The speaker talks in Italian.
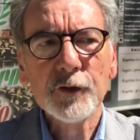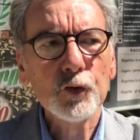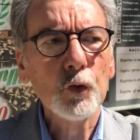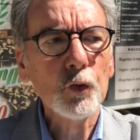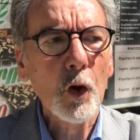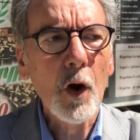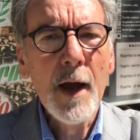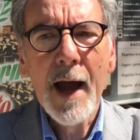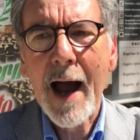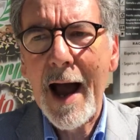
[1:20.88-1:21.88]
e sono
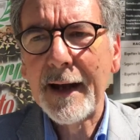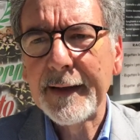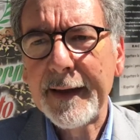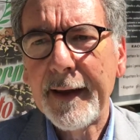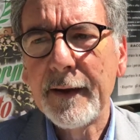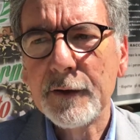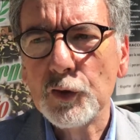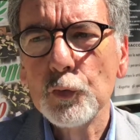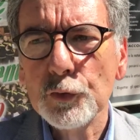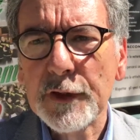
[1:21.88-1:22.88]
anche
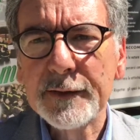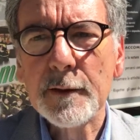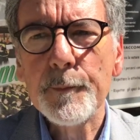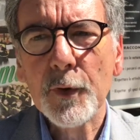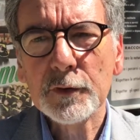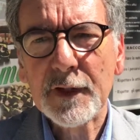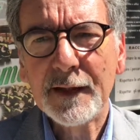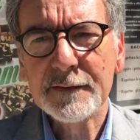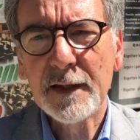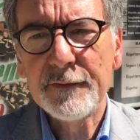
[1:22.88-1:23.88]
risultati
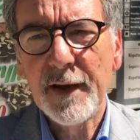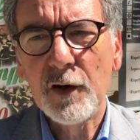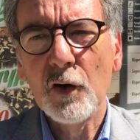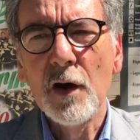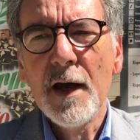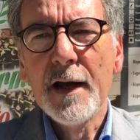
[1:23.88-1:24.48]
importanti a livello